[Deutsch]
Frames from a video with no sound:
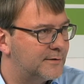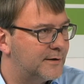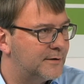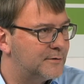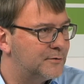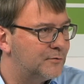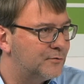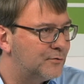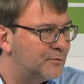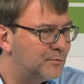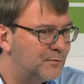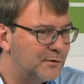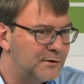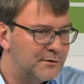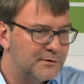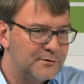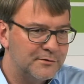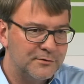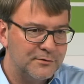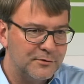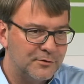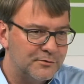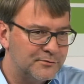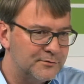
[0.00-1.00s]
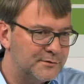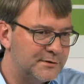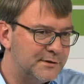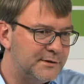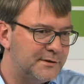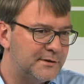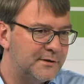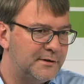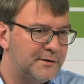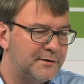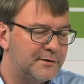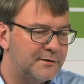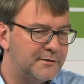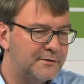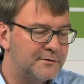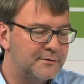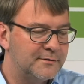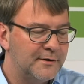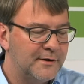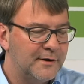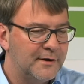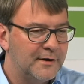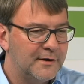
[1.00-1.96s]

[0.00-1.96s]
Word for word: Also für mich ist es offensichtlich, dass